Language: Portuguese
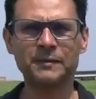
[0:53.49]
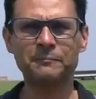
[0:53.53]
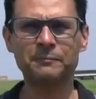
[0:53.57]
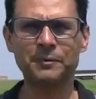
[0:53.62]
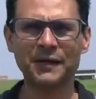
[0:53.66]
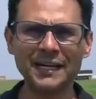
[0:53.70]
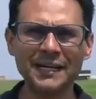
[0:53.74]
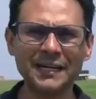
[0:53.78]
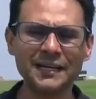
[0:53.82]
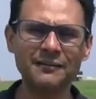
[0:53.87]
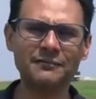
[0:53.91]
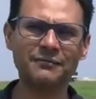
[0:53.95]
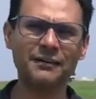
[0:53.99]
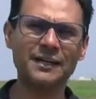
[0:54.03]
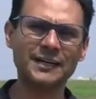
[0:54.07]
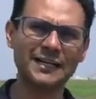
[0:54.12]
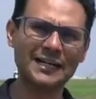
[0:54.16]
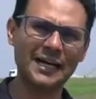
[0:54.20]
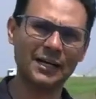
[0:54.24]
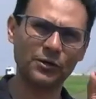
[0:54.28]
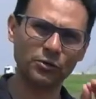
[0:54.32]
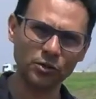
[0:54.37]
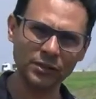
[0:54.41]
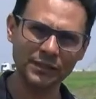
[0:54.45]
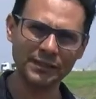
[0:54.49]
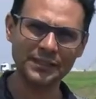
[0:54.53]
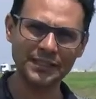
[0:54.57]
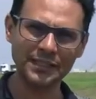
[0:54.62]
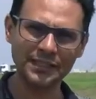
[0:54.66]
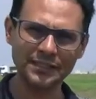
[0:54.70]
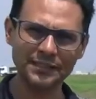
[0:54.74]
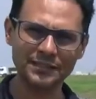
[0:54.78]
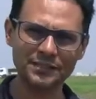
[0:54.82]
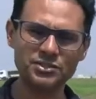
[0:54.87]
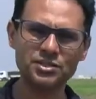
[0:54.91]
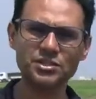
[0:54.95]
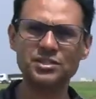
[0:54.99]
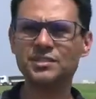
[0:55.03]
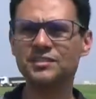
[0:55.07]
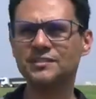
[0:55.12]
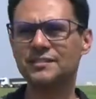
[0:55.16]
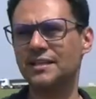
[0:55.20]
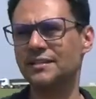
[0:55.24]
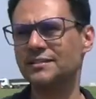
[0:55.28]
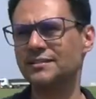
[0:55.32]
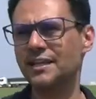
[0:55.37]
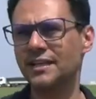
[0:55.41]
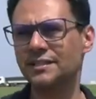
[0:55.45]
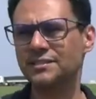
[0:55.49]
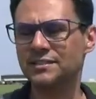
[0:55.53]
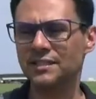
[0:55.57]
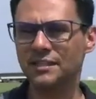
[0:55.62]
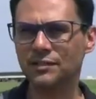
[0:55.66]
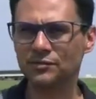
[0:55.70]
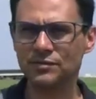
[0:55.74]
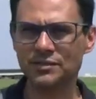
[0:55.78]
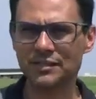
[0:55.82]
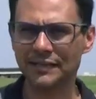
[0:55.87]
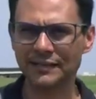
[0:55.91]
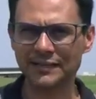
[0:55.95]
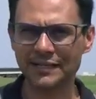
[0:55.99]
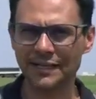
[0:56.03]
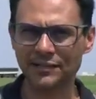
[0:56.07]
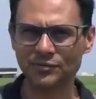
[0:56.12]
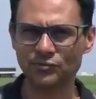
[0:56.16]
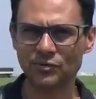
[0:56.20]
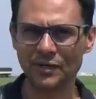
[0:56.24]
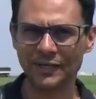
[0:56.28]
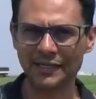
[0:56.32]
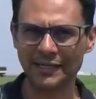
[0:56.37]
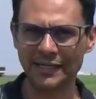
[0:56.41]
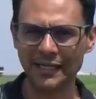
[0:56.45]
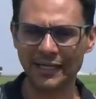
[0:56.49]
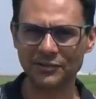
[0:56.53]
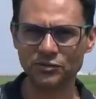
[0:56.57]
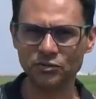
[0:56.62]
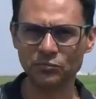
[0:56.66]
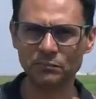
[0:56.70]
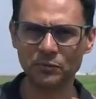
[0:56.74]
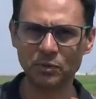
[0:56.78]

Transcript: para levar a garota de 17 anos até a sua casa.